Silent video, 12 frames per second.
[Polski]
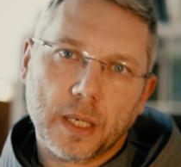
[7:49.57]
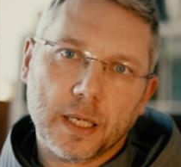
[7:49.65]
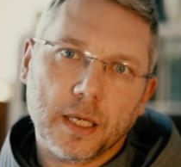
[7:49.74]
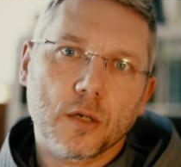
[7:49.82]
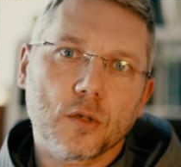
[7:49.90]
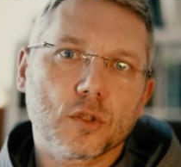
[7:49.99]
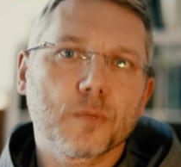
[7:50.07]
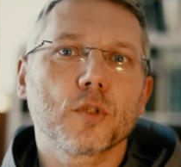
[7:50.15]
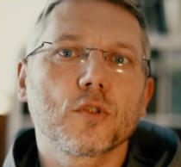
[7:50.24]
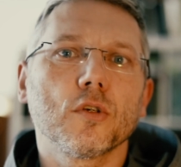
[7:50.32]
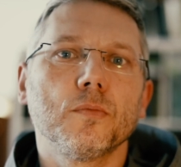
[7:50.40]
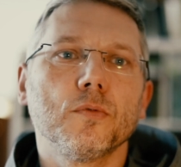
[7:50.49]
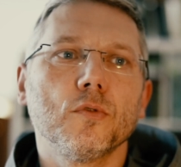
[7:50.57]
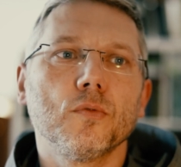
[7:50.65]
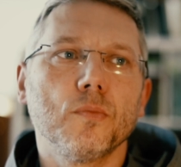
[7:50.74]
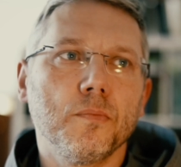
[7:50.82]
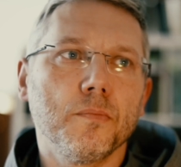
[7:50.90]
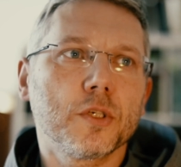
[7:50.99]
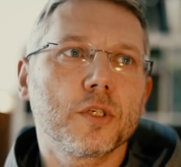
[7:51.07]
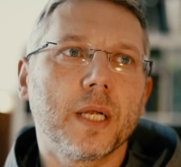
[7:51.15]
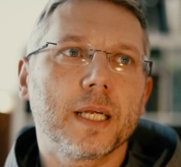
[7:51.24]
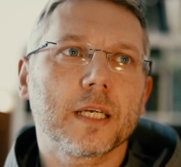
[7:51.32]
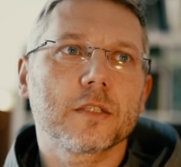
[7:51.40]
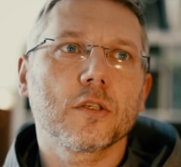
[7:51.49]
takiego sposobu
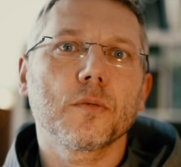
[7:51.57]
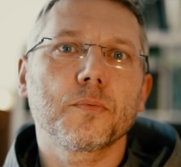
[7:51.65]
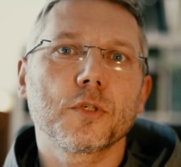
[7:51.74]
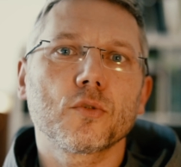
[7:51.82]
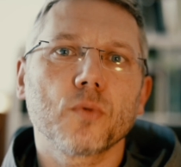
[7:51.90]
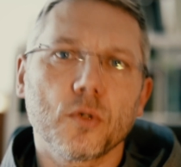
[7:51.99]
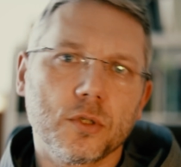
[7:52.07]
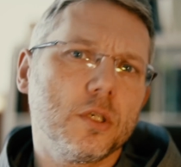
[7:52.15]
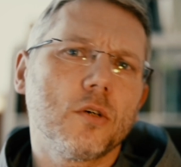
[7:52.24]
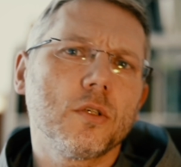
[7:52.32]
myślenia co do przyszłości,